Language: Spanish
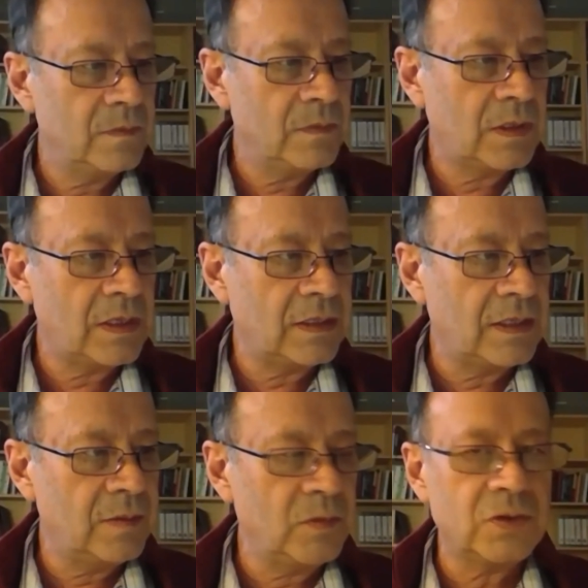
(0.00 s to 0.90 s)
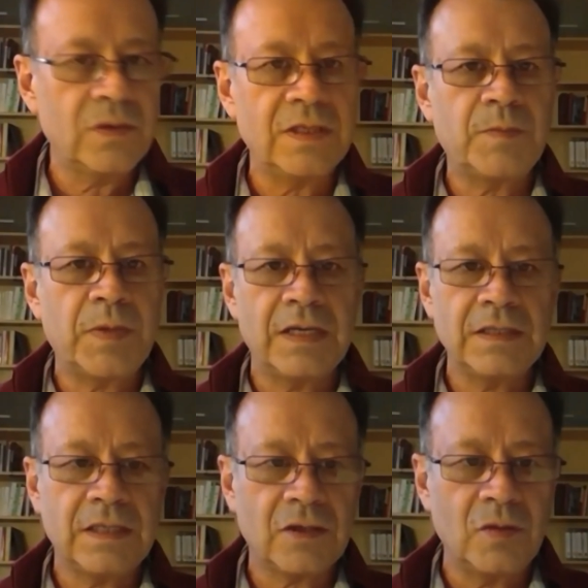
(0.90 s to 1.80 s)
que tenemos una
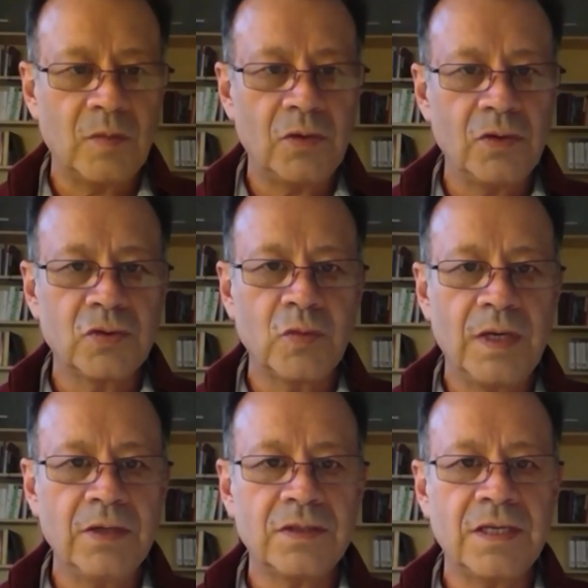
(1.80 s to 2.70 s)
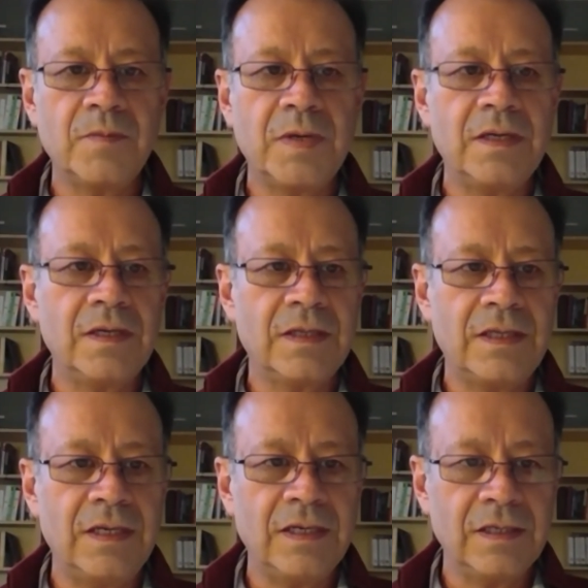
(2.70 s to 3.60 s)
esperanza, como los humanos siempre
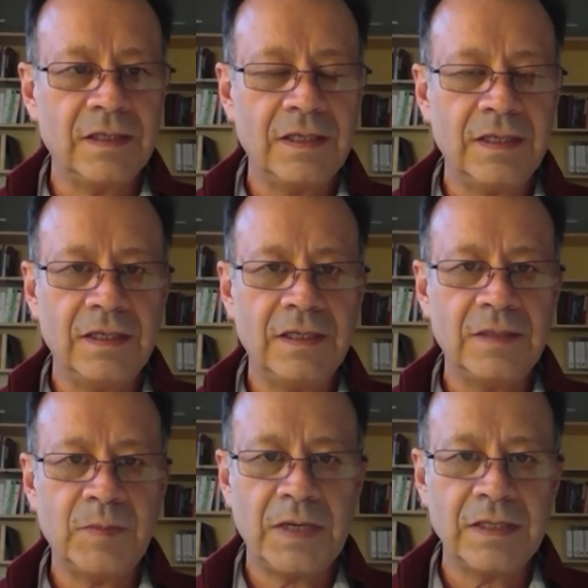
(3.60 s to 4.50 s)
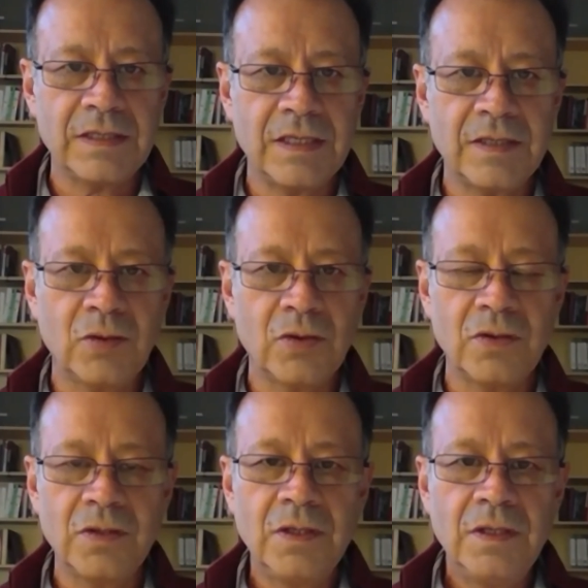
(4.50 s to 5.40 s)
tienen eh, esperanza de
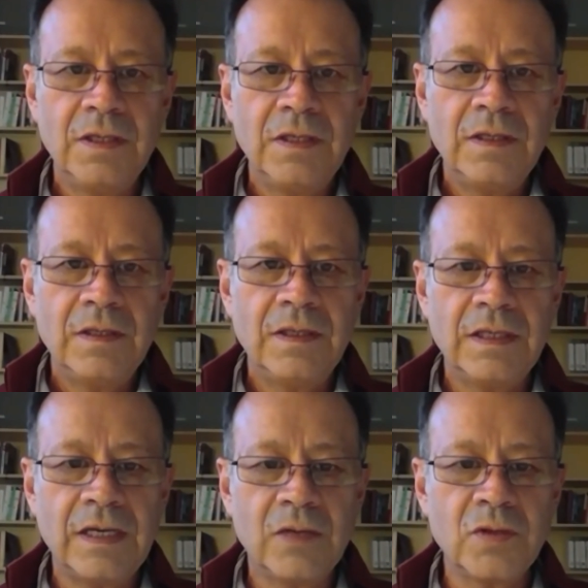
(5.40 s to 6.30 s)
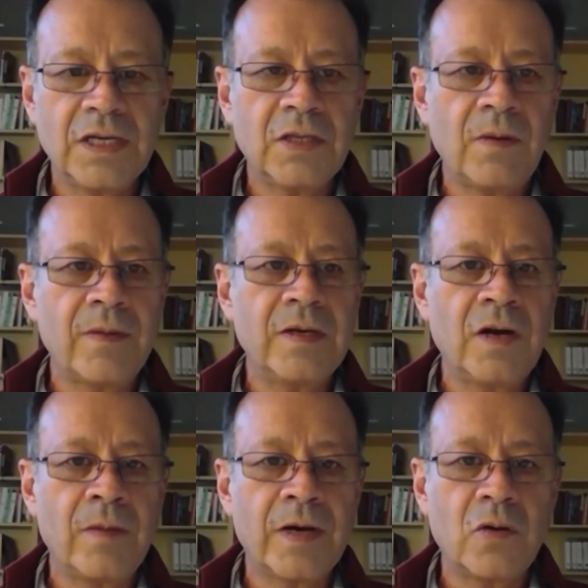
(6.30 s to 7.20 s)
todo, de que algún rato va a venir
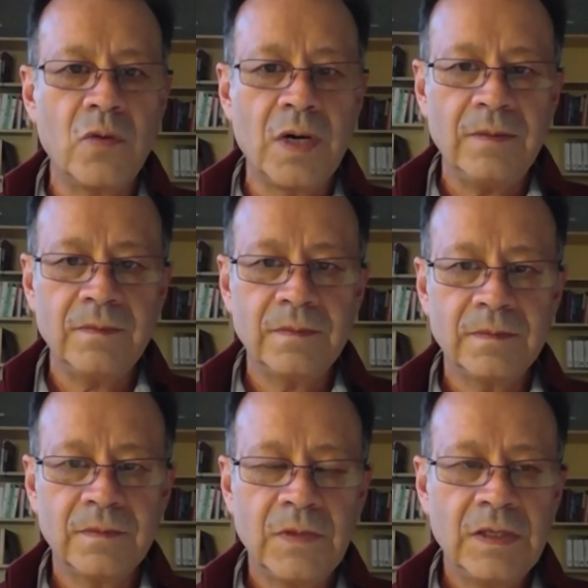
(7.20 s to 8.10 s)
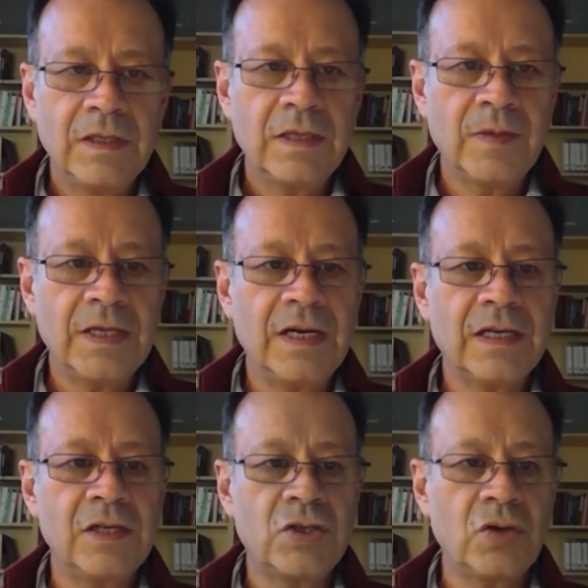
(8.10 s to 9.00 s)
una vacuna de manera
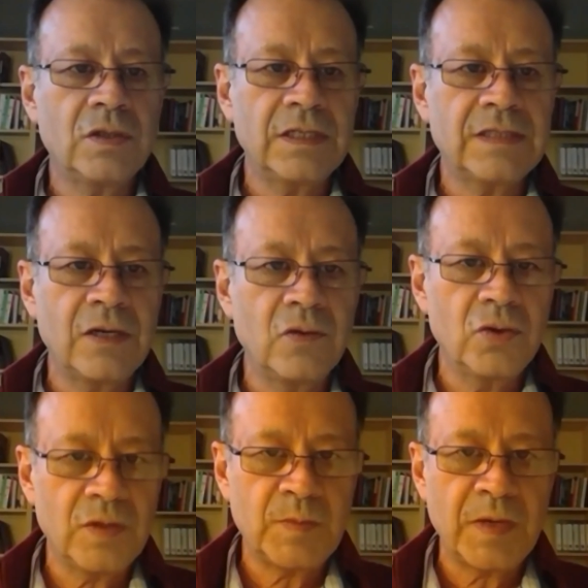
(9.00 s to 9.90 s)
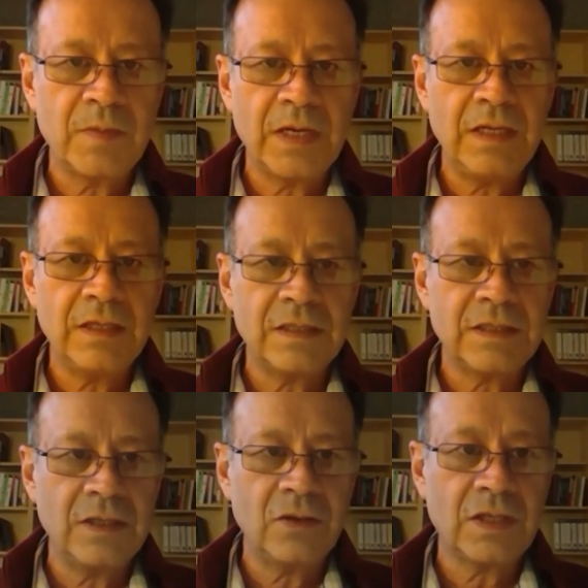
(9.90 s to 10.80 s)
que el shock de salud no es permanente,
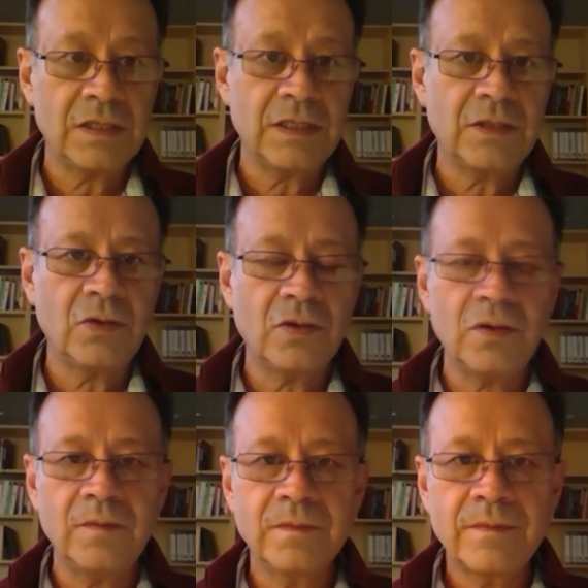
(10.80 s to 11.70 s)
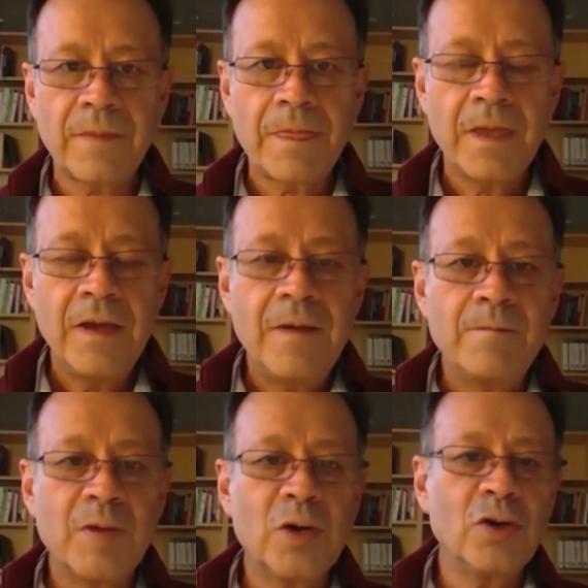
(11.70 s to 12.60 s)
sino transitorio.
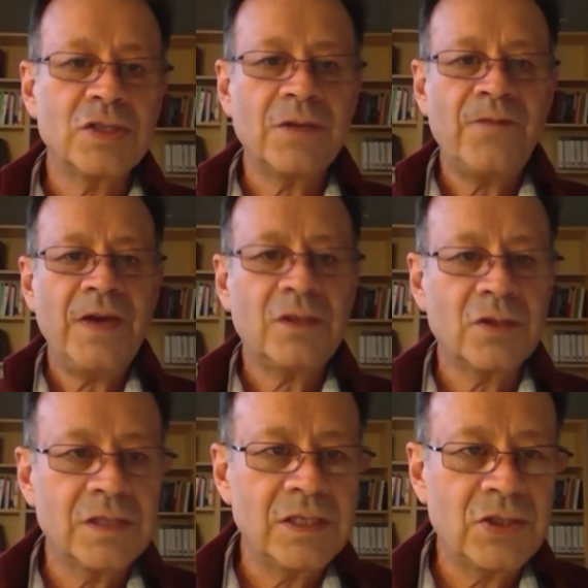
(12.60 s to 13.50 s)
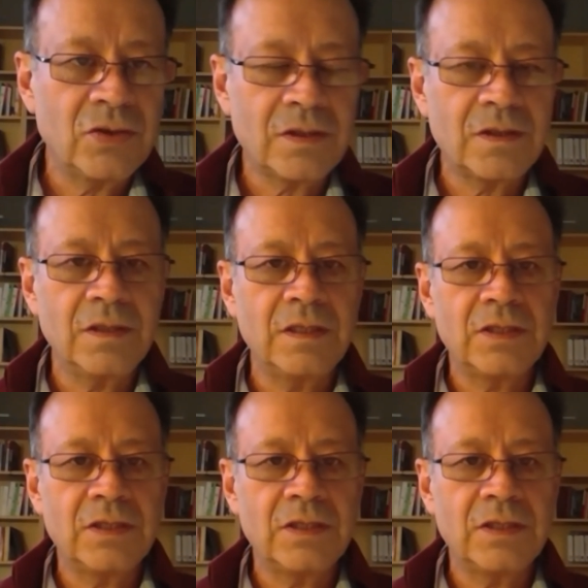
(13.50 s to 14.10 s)
Pero los efectos del, shock, del